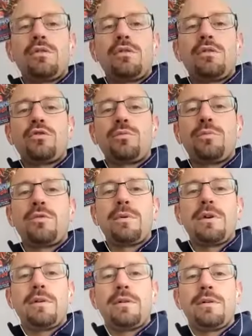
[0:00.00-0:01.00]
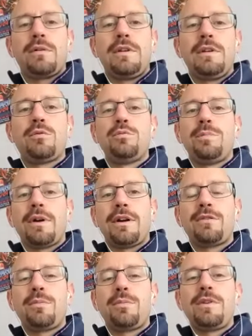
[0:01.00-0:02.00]
Je ne pense pas. Euh, Giroud, par
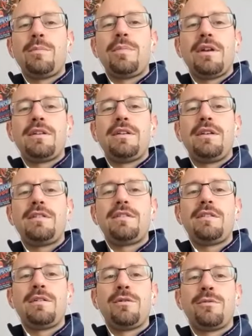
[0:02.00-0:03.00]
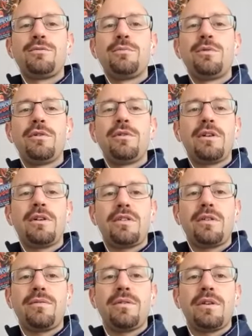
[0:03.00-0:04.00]
exemple, n'était pas un excellent footballeur et
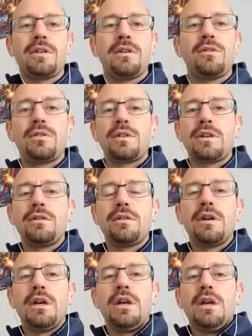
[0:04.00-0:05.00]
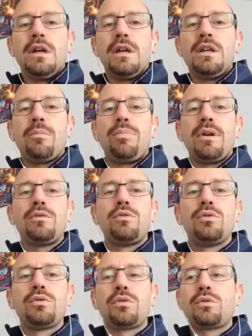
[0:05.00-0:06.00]
ça a fait un très grand entraîneur. Et il y a plein
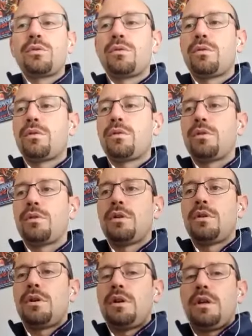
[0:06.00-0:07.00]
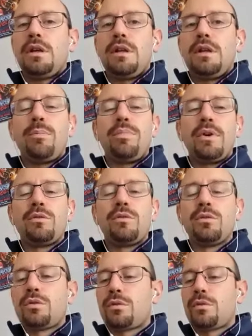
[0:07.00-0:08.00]
d'autres, euh, il y a plein
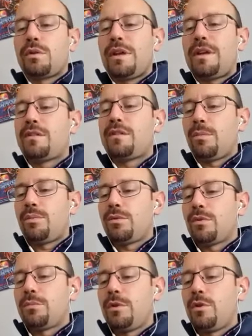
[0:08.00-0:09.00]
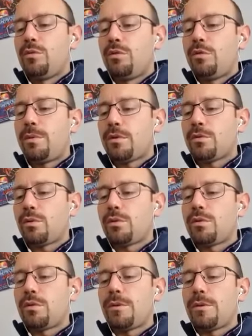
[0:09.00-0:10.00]
d'autres exemples dans le milieu du sport.
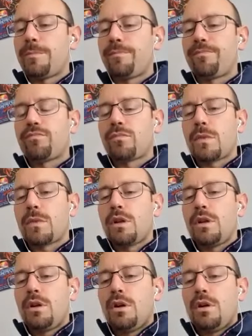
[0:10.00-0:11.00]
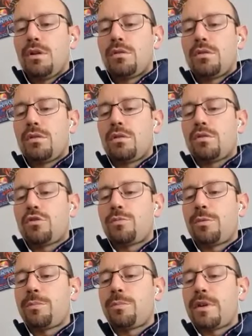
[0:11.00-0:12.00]
Donc, je ne
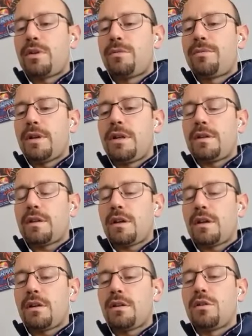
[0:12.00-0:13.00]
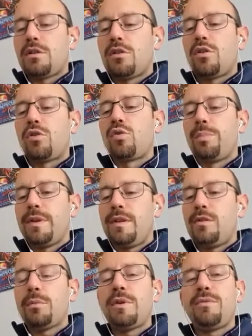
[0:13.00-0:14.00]
pense pas qu'il faille être un grand
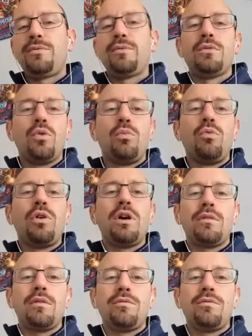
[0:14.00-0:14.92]
compétiteur, mais il faut au moins avoir.